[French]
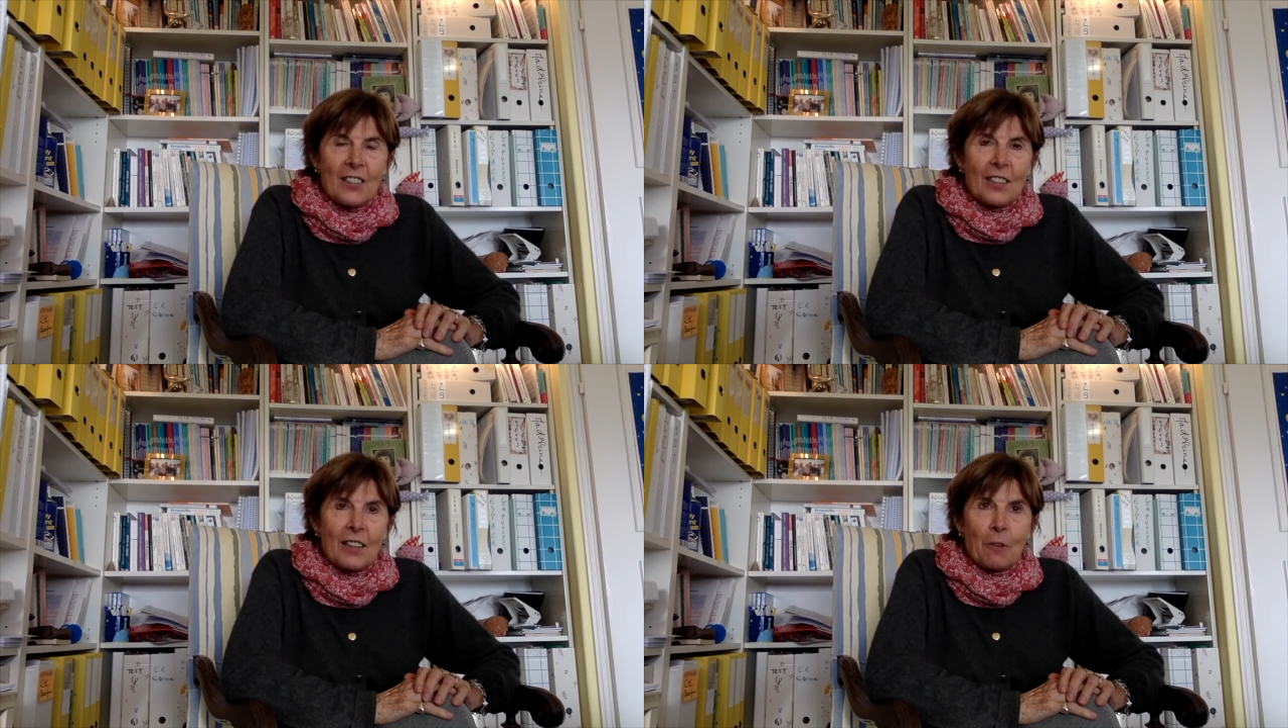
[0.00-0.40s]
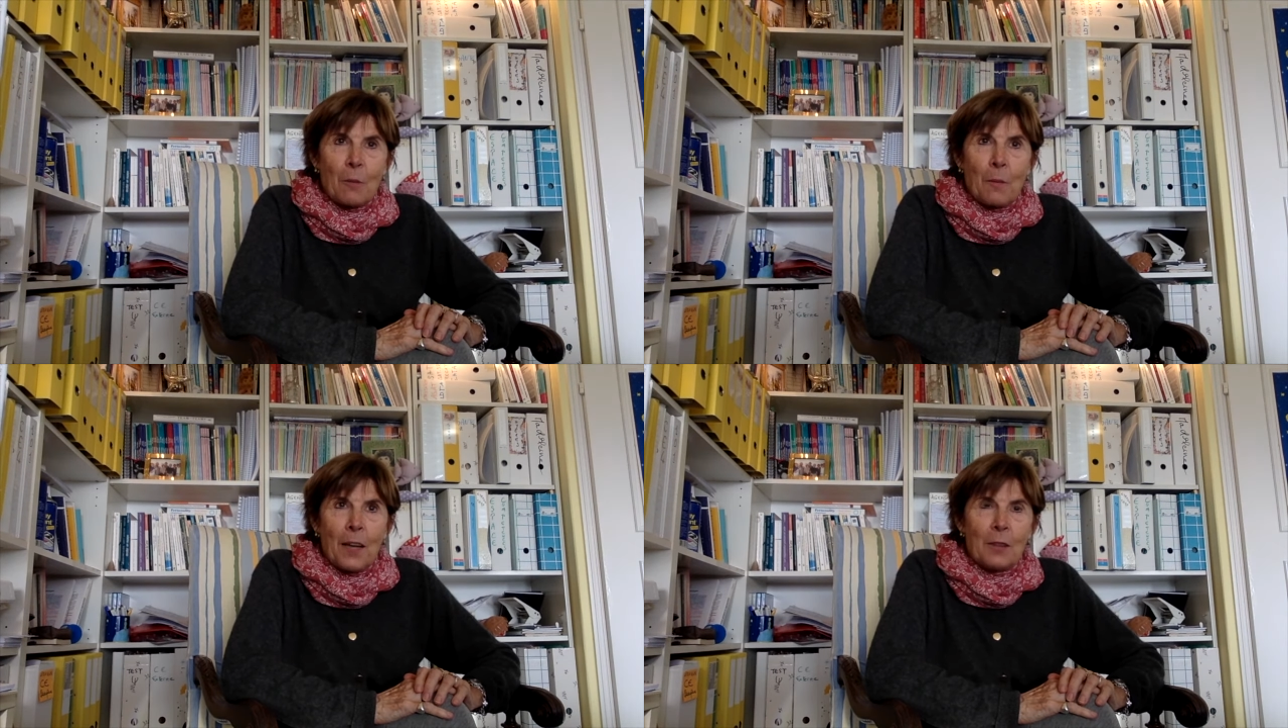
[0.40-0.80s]
J'ai
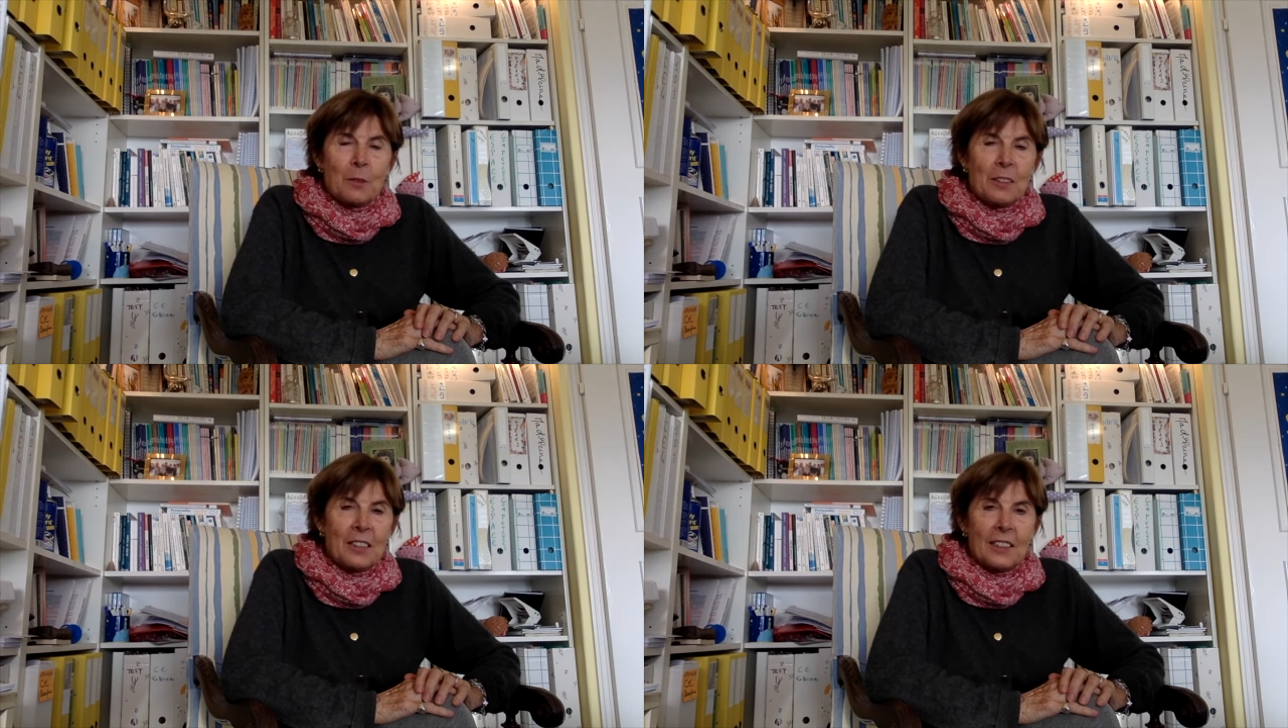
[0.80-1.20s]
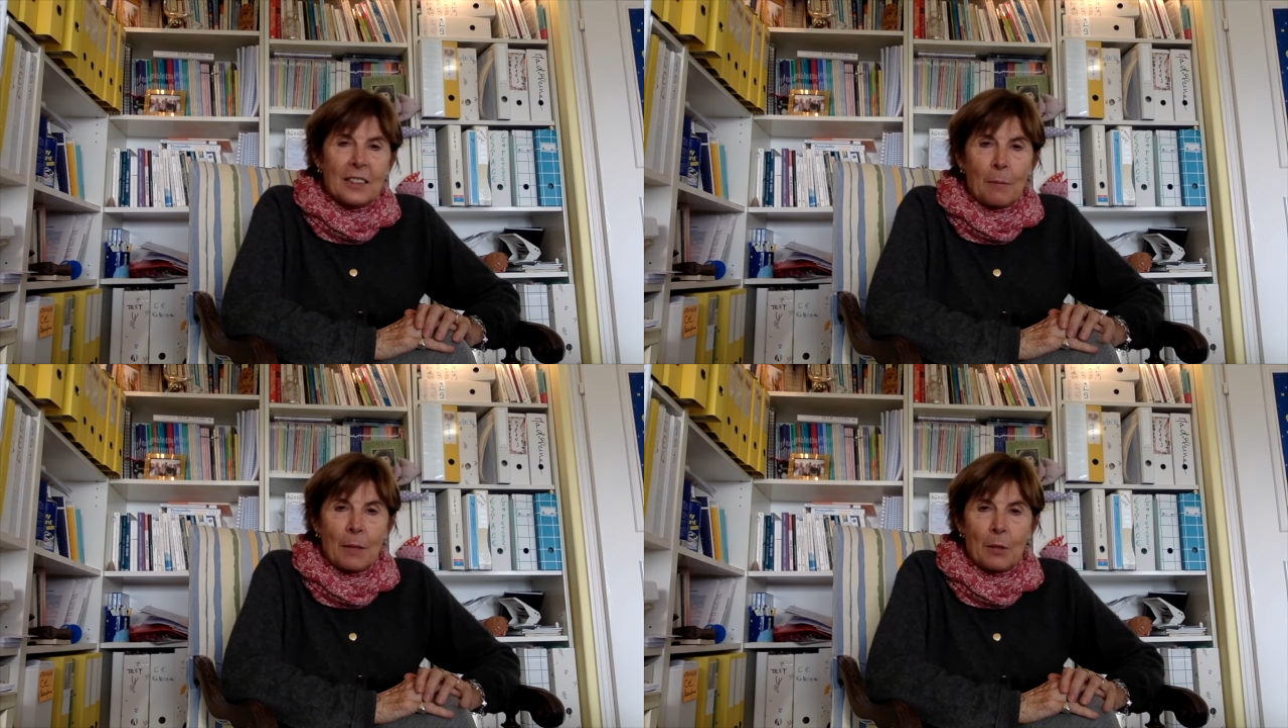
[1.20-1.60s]
développé un outil qui
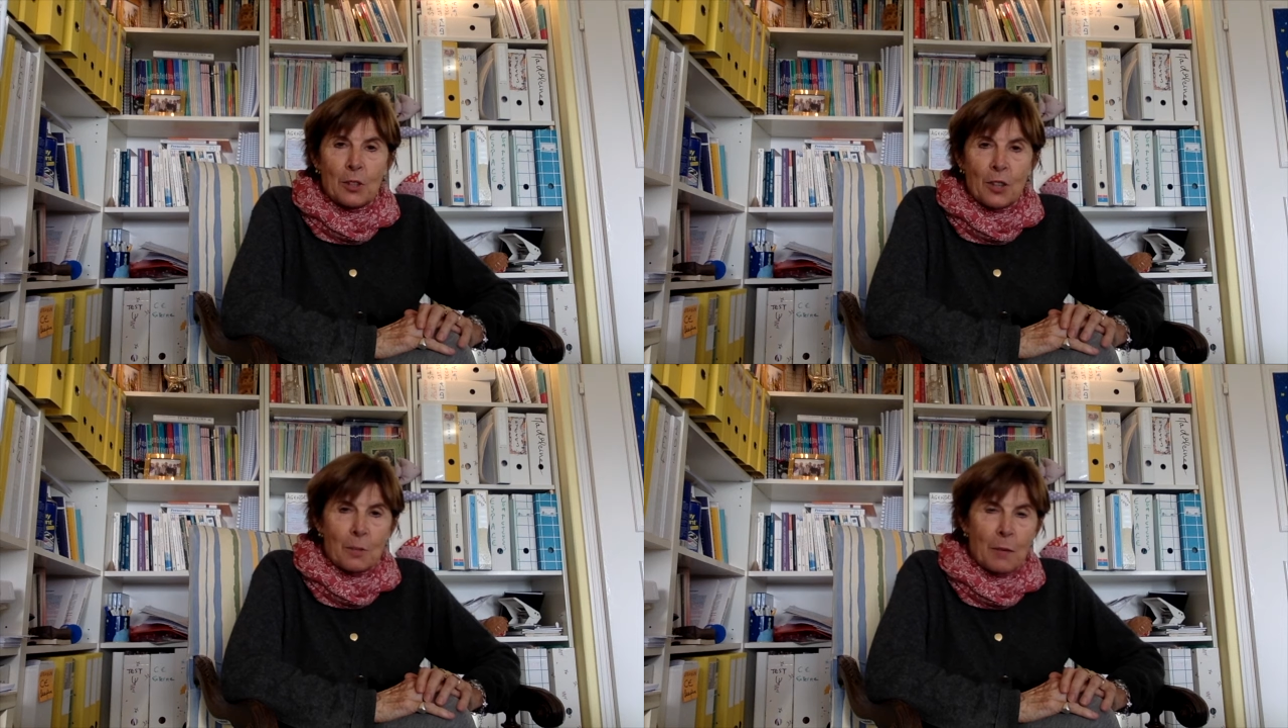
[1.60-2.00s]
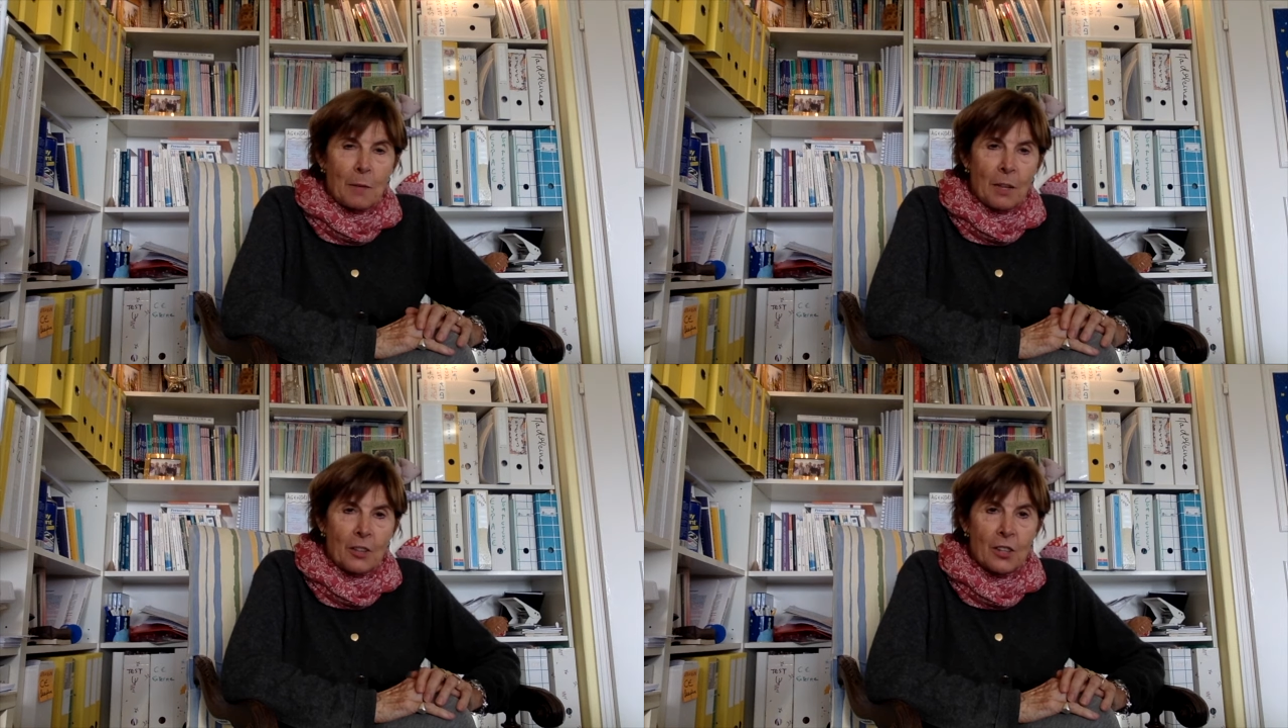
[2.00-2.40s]
s'appelle le changement
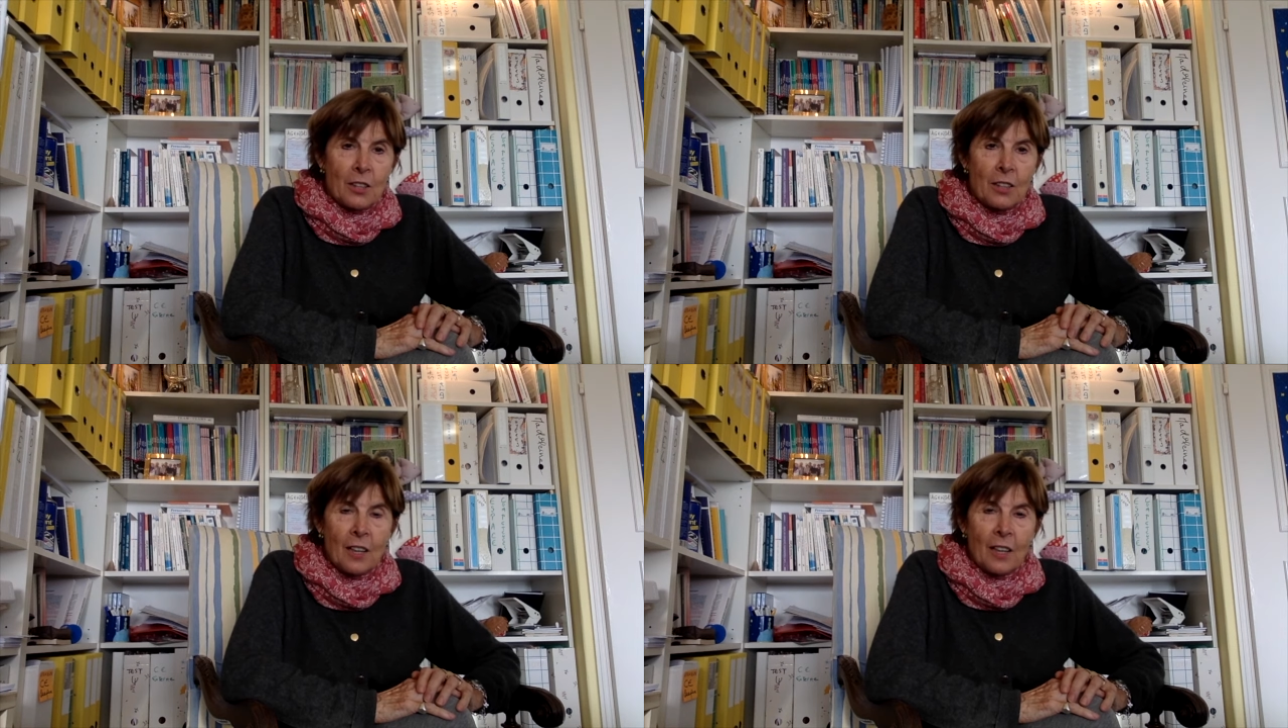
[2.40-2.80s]
émergent,